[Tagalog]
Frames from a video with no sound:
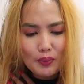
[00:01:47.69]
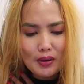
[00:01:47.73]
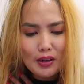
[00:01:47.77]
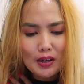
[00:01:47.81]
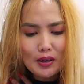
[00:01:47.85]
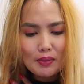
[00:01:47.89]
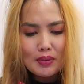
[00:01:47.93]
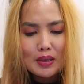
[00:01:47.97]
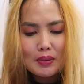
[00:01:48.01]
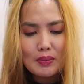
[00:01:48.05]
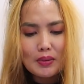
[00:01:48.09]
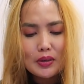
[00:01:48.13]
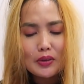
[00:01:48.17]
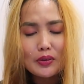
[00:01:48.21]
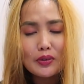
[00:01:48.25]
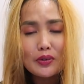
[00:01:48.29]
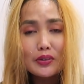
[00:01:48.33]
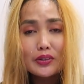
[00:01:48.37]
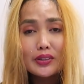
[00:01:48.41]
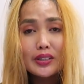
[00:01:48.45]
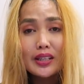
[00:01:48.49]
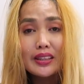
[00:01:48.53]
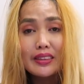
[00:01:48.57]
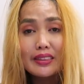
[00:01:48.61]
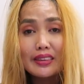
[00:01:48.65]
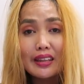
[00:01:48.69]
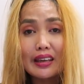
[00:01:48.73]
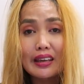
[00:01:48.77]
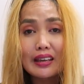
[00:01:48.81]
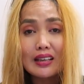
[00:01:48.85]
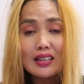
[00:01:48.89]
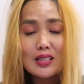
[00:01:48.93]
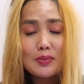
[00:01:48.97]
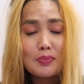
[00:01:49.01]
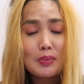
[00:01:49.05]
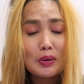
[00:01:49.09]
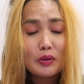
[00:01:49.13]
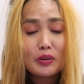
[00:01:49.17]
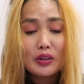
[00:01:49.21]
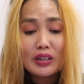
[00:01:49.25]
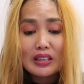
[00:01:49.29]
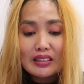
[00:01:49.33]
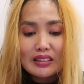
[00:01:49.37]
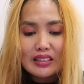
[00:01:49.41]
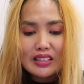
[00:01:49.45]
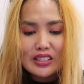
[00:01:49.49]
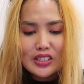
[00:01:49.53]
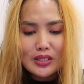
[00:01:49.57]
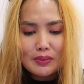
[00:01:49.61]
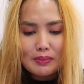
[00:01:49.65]
mga bebe ko, na next. Pero
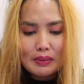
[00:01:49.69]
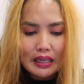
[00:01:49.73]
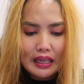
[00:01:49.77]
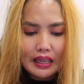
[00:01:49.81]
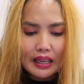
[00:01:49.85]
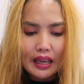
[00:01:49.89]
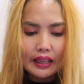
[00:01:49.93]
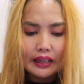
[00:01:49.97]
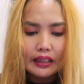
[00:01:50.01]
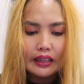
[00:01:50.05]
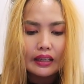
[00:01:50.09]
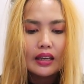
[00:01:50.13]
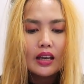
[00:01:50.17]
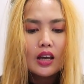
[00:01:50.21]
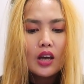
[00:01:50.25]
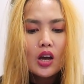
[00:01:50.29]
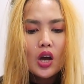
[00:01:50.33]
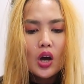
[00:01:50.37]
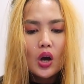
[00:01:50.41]
hindi siya mangyayari.